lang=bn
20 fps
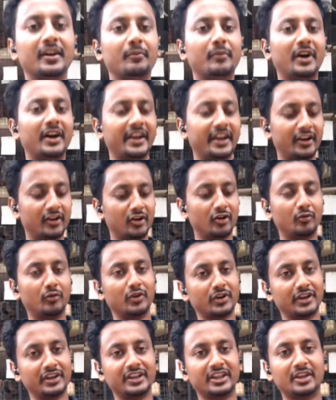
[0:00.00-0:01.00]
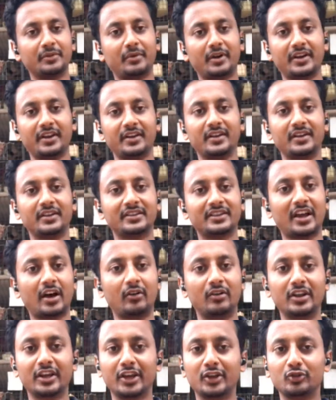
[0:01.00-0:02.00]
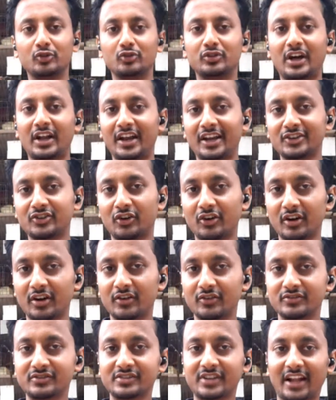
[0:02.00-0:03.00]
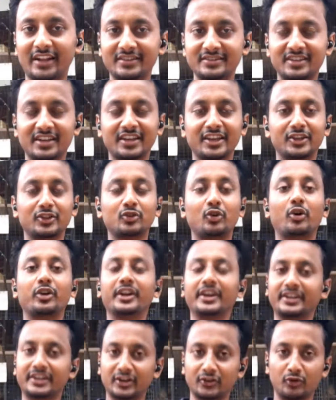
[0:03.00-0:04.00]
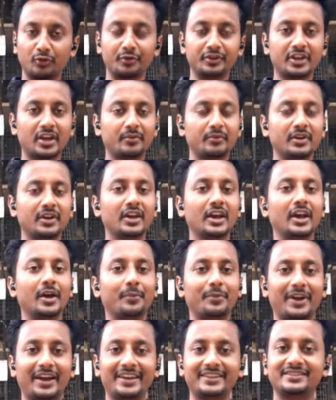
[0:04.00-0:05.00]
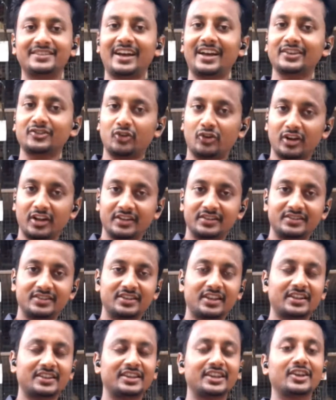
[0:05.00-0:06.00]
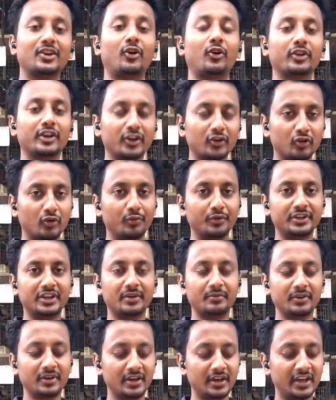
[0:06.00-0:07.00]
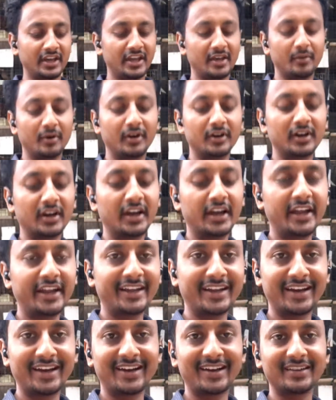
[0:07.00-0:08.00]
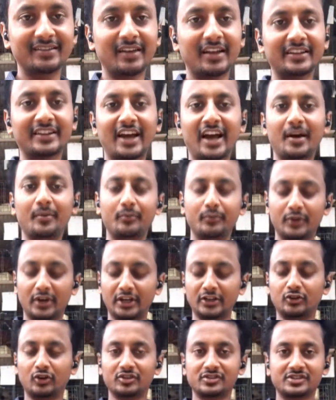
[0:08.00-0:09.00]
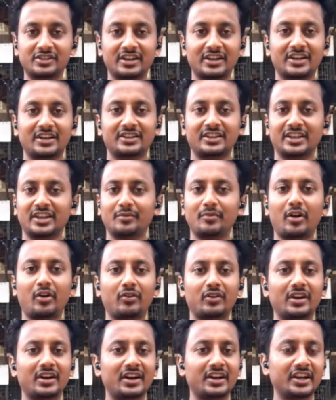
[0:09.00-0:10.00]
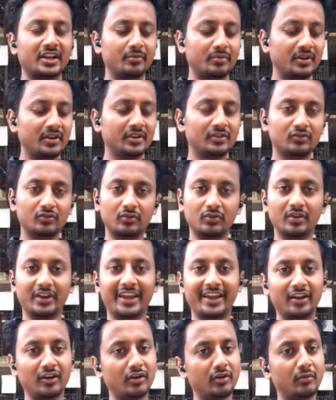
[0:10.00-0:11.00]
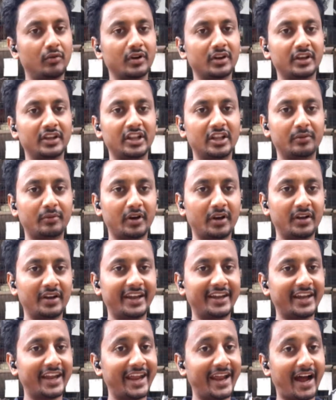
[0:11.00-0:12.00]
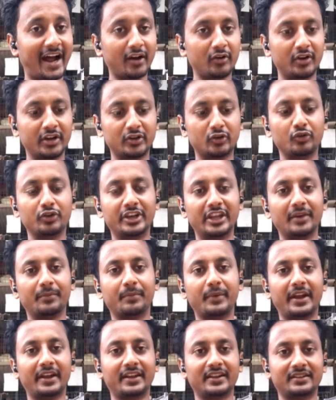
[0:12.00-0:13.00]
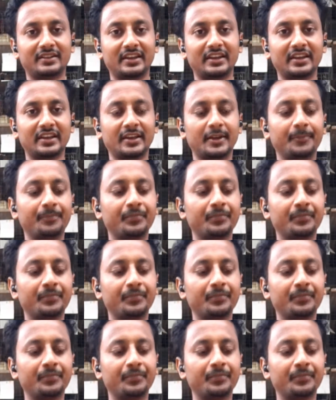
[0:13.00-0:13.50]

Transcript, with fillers: বা এরকমও কিনতে পারেন তাহলে কিন্তু দানা ছড়ানোর চান্সটা কিন্তু অনেকটা কমে যাবে প্রায় যা ছড়াচ্ছে তার থেকে অনেক কমে যাবে এবং এটা দাম দশ টাকা থেকে বারো টাকা নেবে তো এরকমও কিনতে পারেন এটা আরও একটু ডিপ এটার থেকে